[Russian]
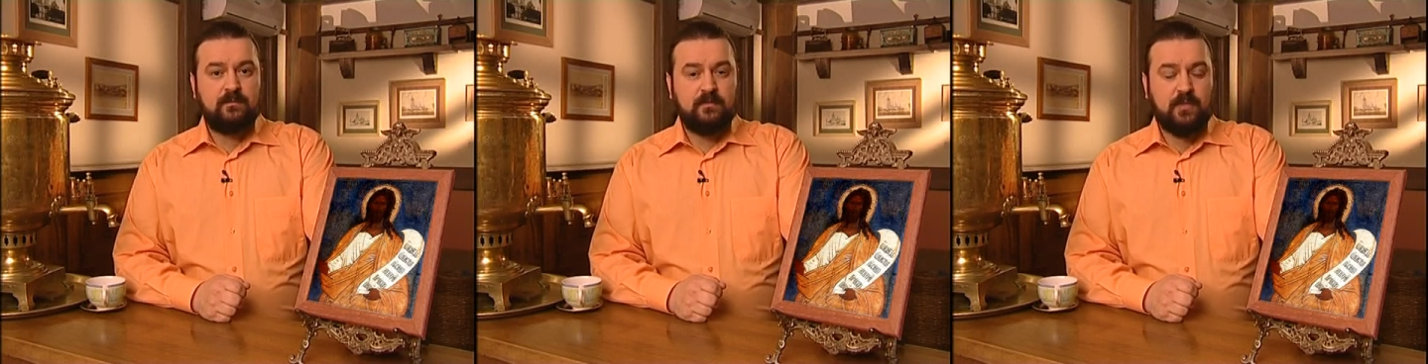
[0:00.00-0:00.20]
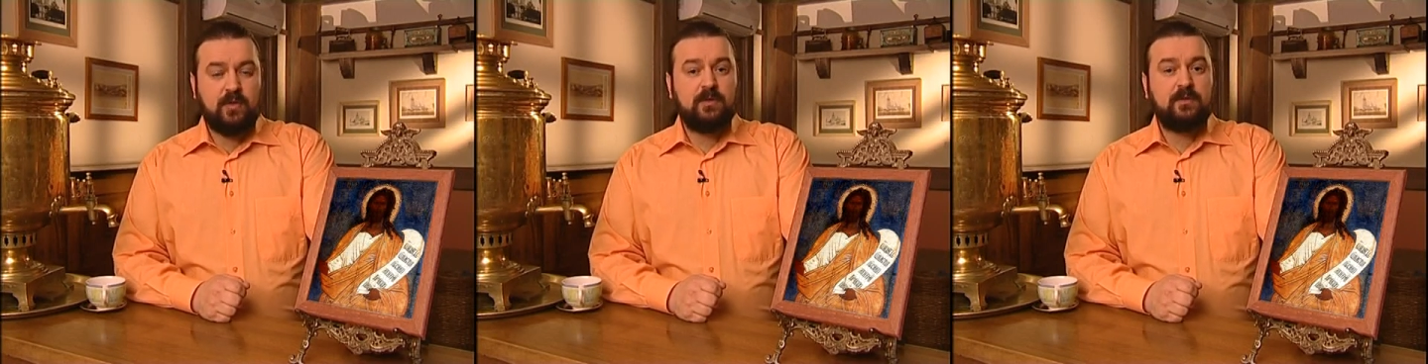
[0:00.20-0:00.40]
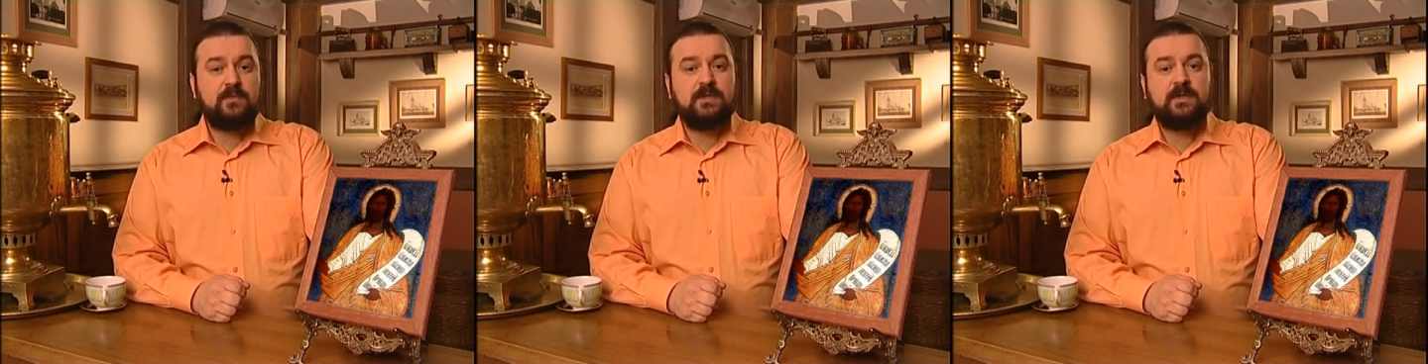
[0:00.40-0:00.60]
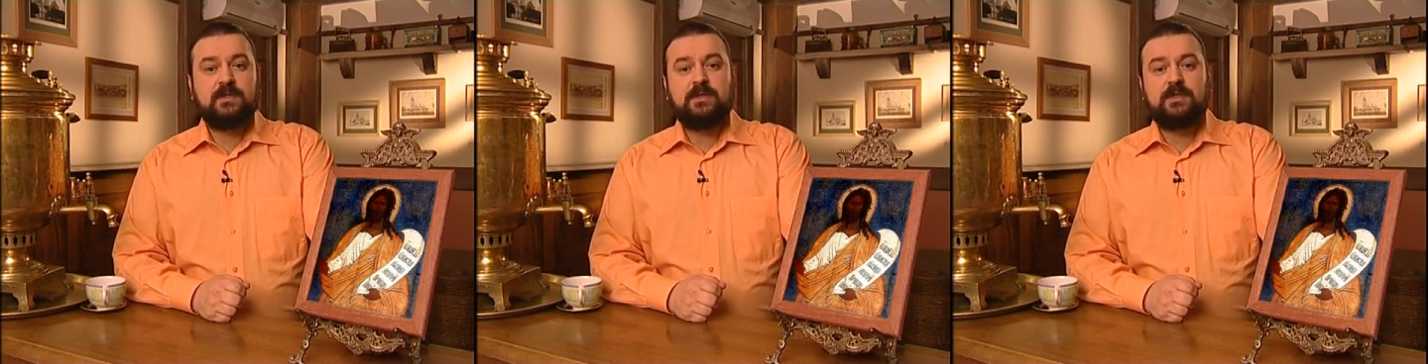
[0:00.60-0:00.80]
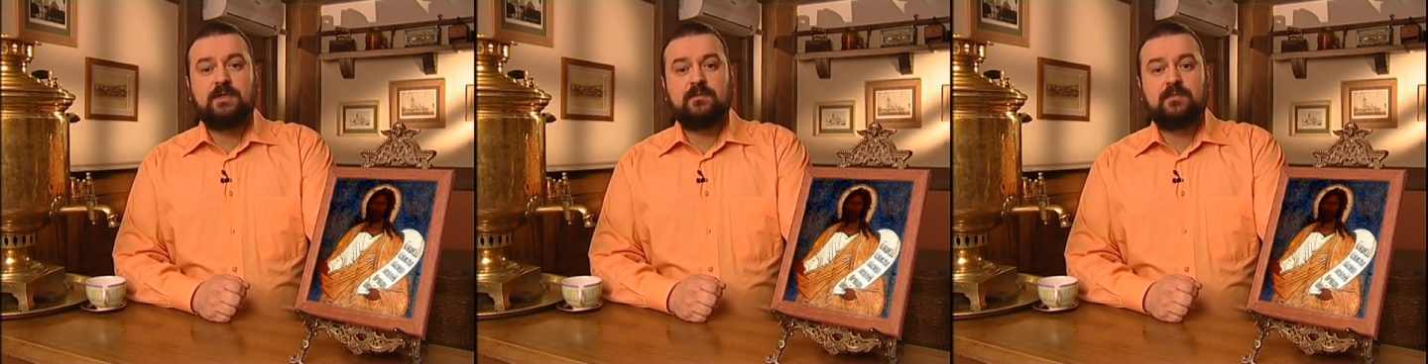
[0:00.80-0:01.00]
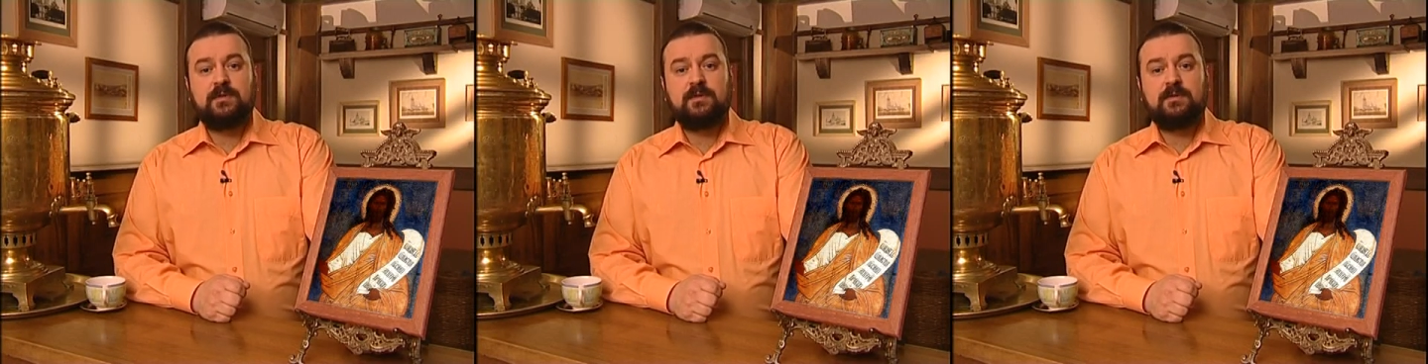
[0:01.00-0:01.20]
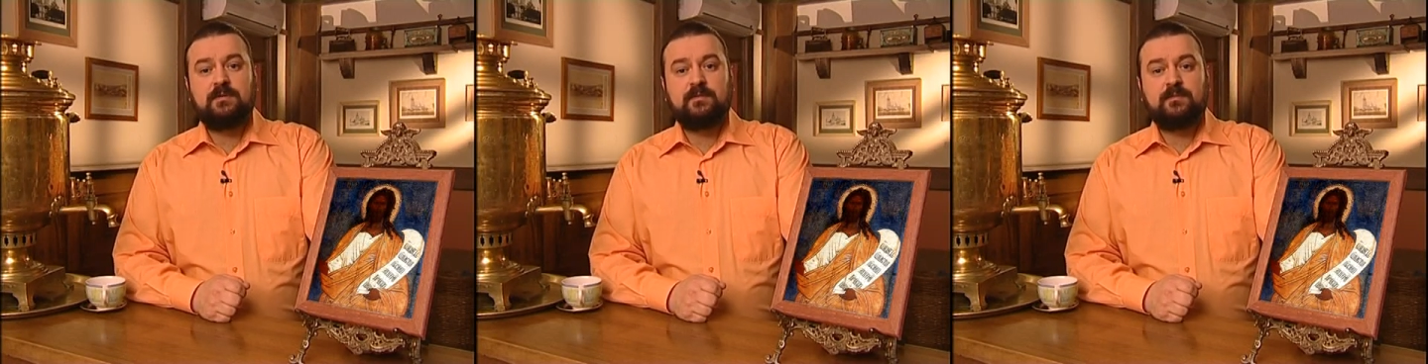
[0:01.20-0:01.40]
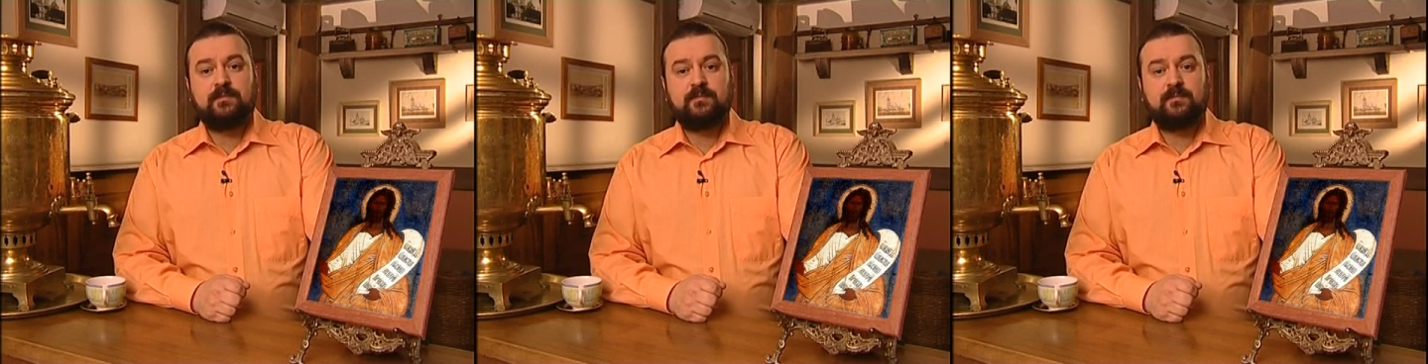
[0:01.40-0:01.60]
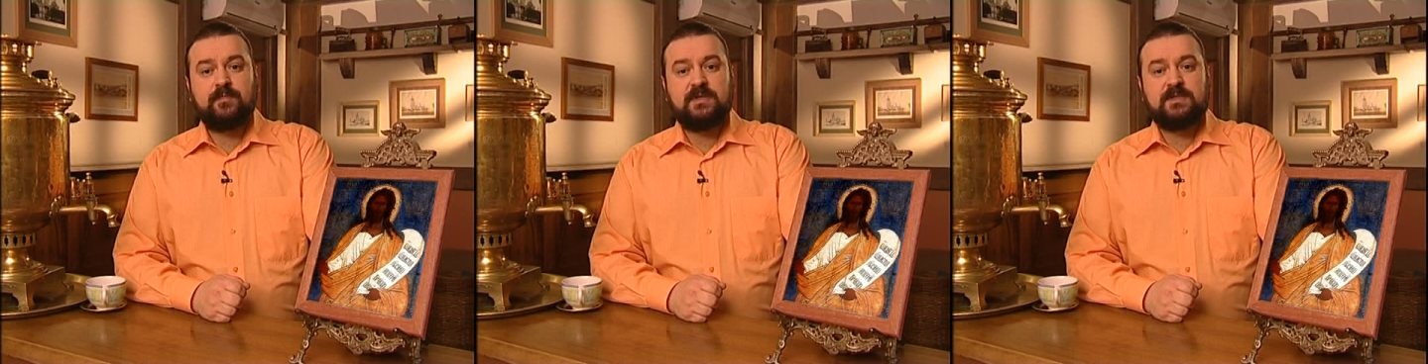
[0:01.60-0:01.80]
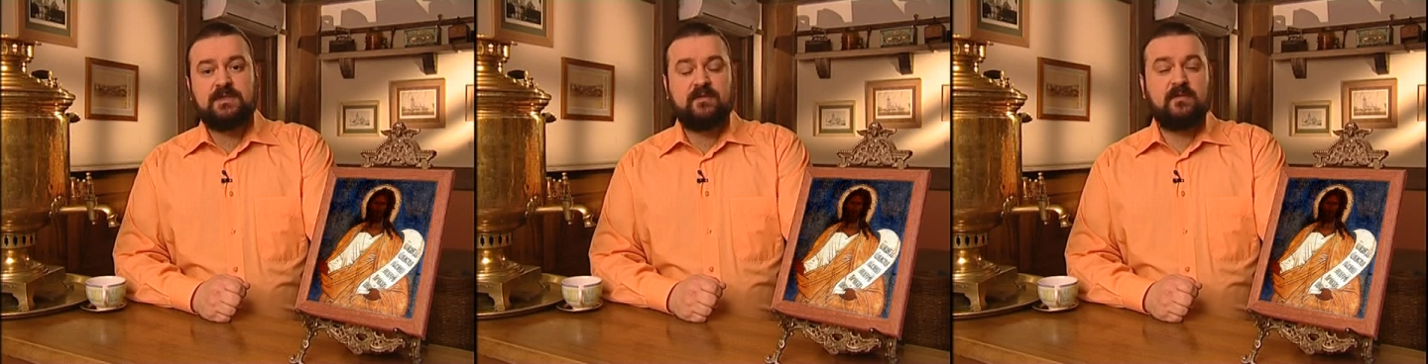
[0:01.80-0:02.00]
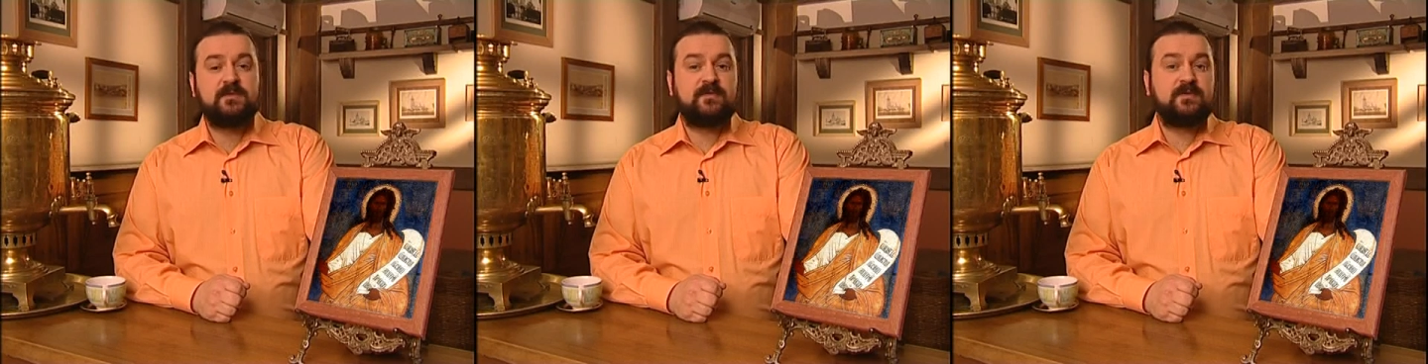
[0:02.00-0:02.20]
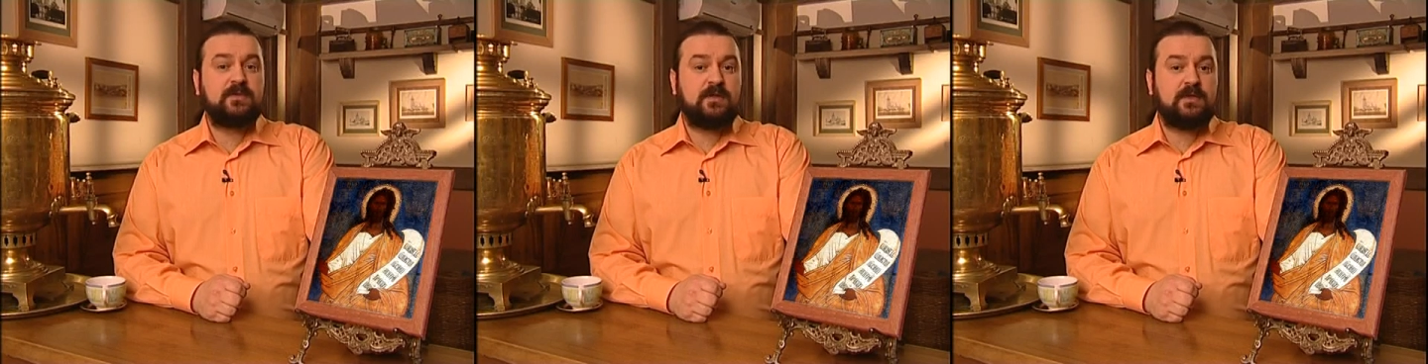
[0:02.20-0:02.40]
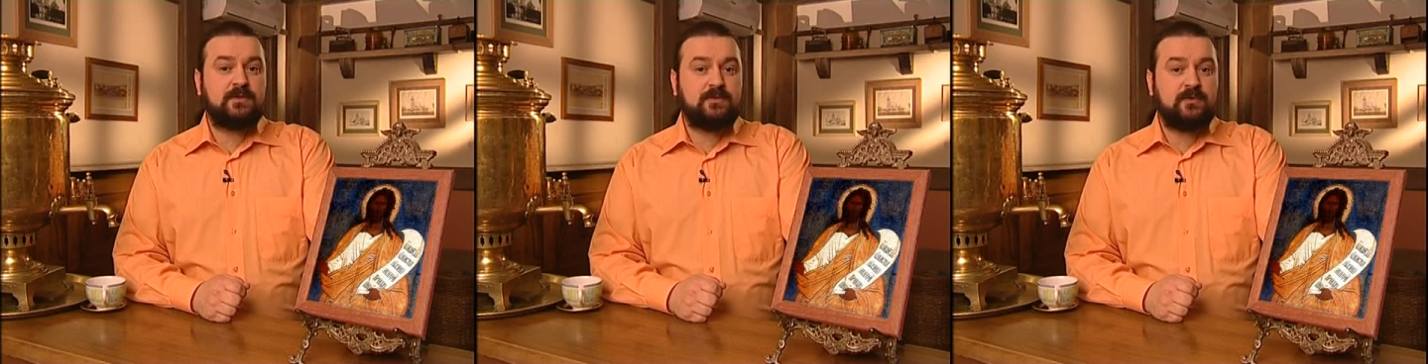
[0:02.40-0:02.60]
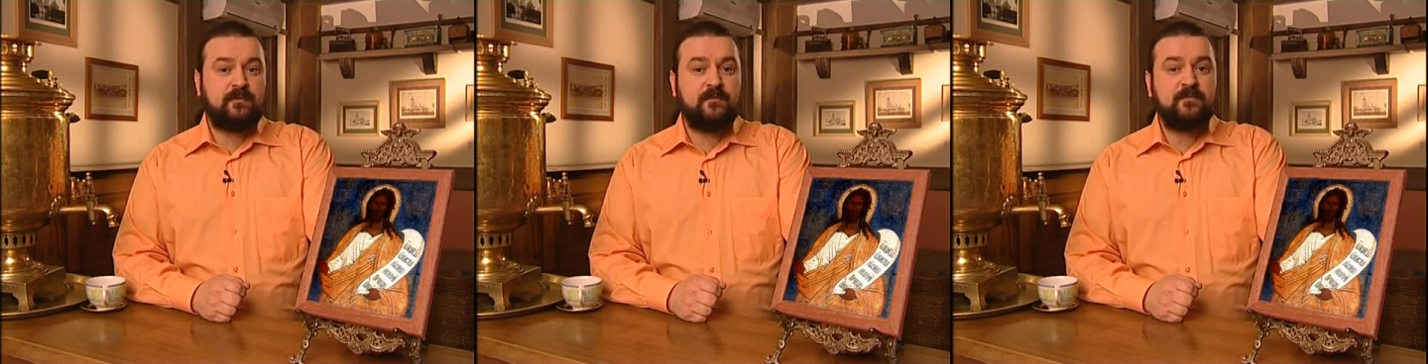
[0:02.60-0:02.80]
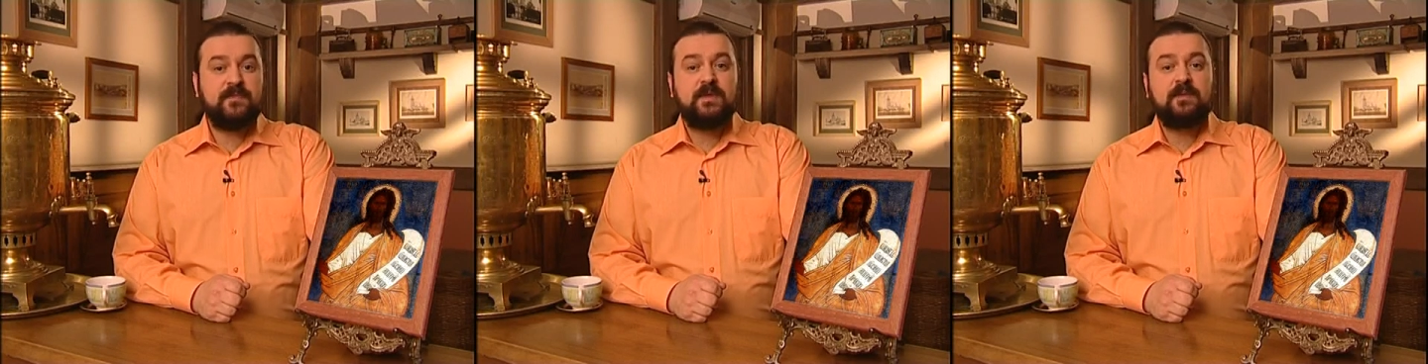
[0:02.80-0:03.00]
Пророк Малахия был, по словам святых отцов,